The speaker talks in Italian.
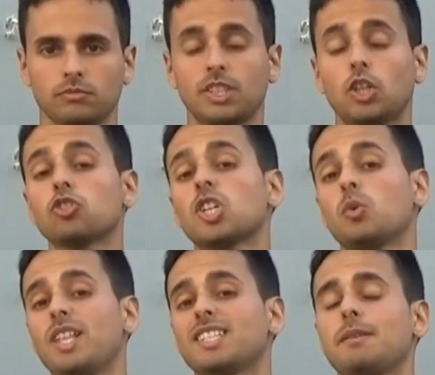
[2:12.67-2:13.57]
Di
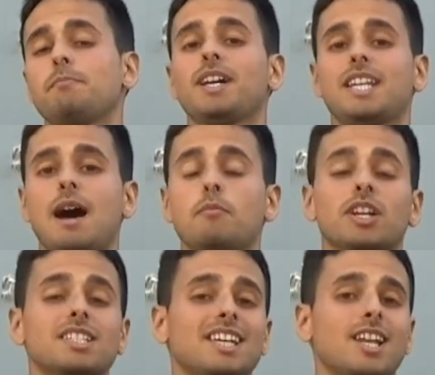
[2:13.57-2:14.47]
conseguenza impariamo a
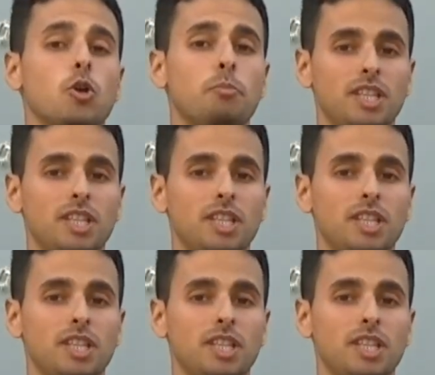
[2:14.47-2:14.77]
restare coi